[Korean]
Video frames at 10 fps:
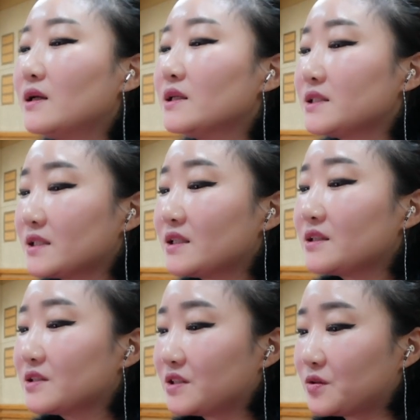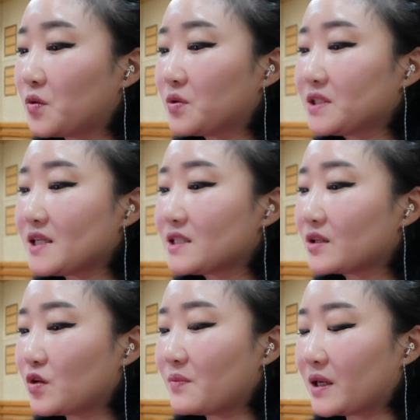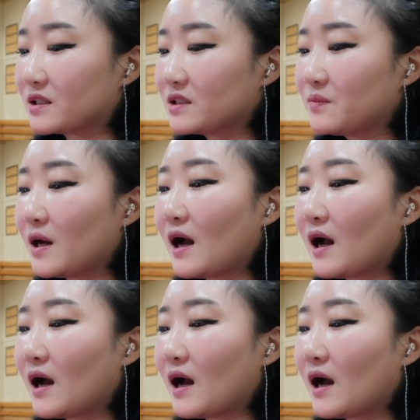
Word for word: 시리즈로 제작될 만큼